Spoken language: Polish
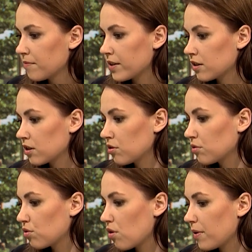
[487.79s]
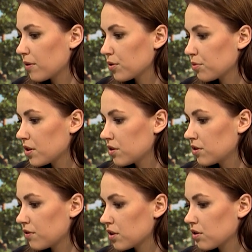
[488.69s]
Także no, chłopak po
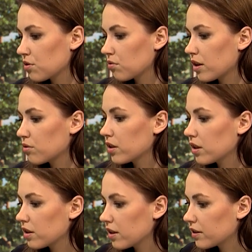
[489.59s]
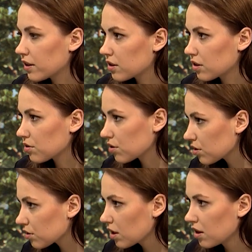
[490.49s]
śmierci dziewczyny sugeruje jednak, że
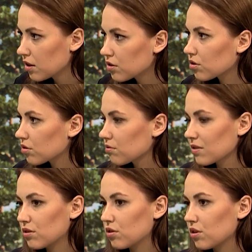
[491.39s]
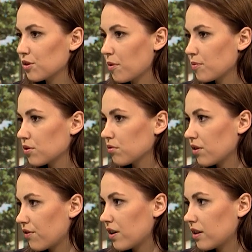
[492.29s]
coś... No to, no to jest po prostu
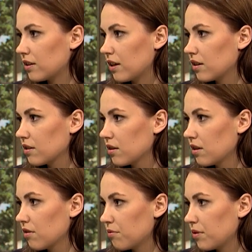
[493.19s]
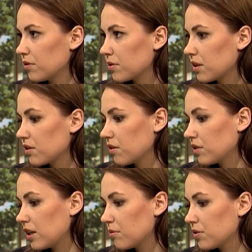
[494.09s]
nie mhm. fair, tak? Mm -hmm w pewnym sensie i
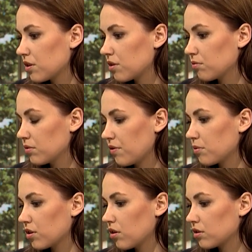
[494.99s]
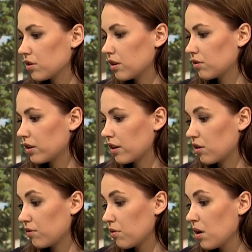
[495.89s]
wydaje mi się, że nie wiem, czego ktoś na to
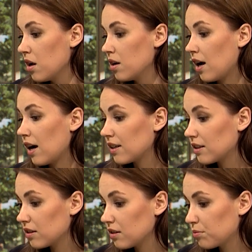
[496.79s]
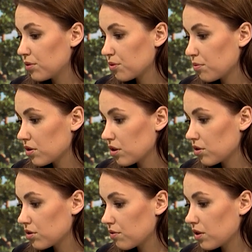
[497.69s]
nakierował, ale być może
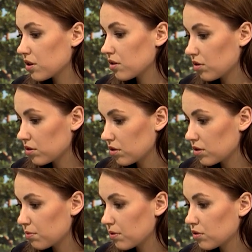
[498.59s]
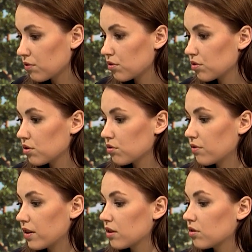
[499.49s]
chodzi właśnie o to, żeby odwrócić
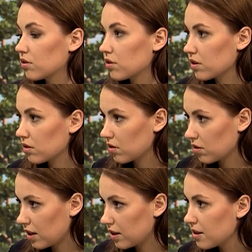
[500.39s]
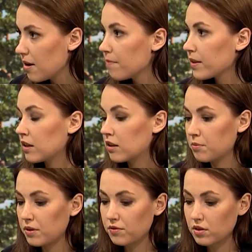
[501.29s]
uwagę od nocnych lokali. Mhm.
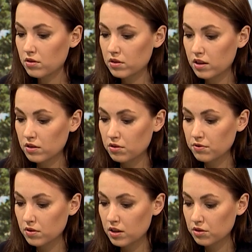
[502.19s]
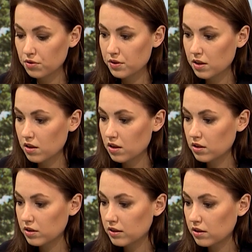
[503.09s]
E, pan Witold Gadowski
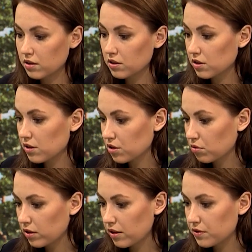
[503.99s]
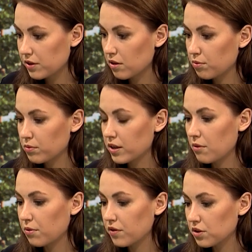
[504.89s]
na antenie też zresztą telewizji
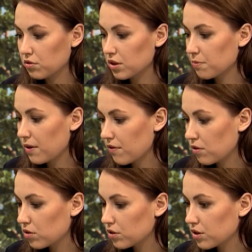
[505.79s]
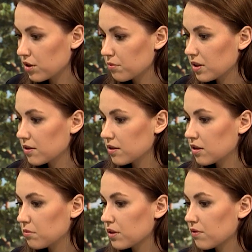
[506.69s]
Republika powiedział, że sprawa łączy się między
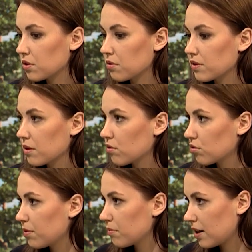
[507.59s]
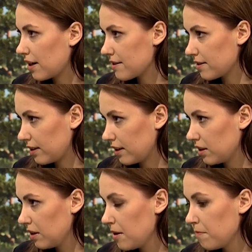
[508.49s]
innymi z wrocławskim klubem Grey, tak?
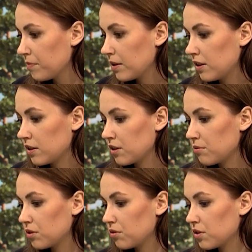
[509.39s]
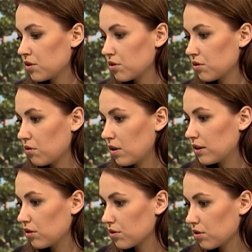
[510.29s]
Mhm. Ja chciałam się dowiedzieć
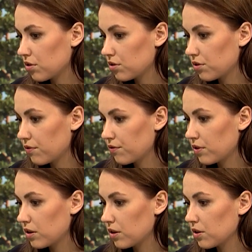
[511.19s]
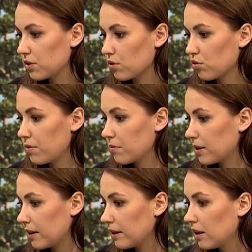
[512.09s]
dokładnie o co chodzi w, e, z klubem
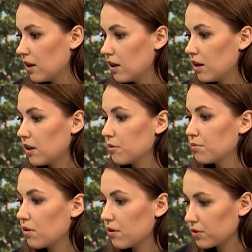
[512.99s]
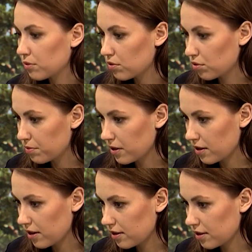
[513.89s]
Grey. E, byłam w tym klubie
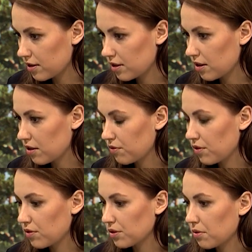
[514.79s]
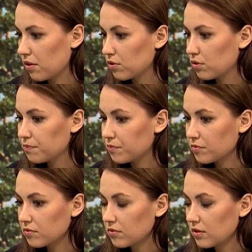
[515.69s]
Grey też we Wrocławiu.
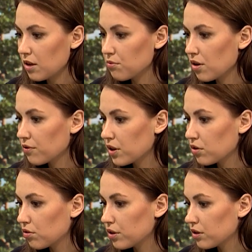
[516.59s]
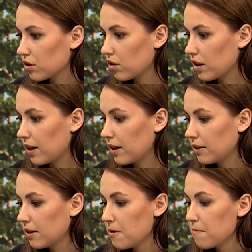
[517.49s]
Byłam w kilku innych
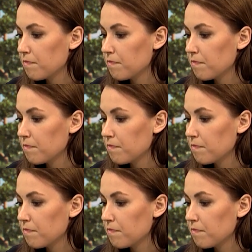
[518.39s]
lokalach.